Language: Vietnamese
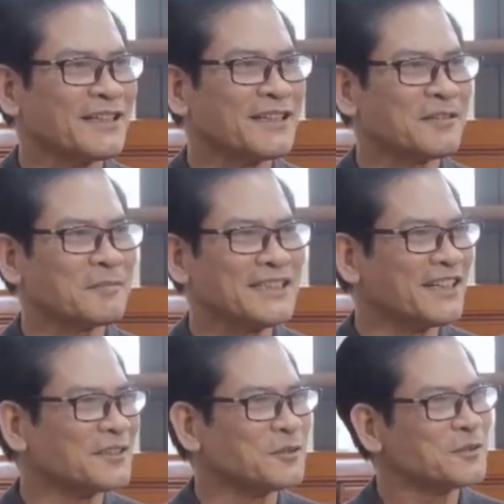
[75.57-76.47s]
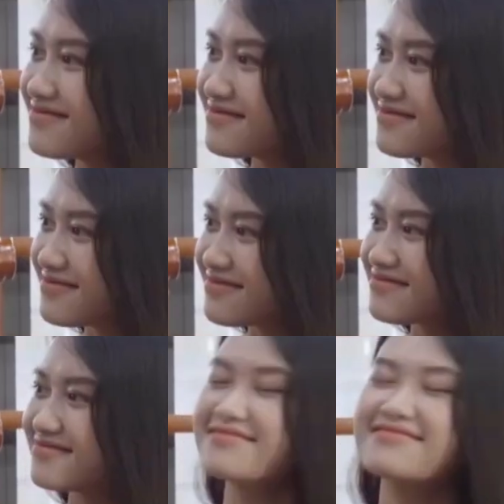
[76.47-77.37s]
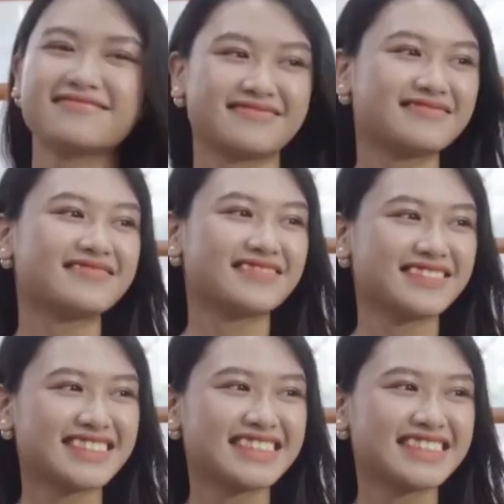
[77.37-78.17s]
mà bây giờ chú chỉ dùng mỗi cái sản phẩm là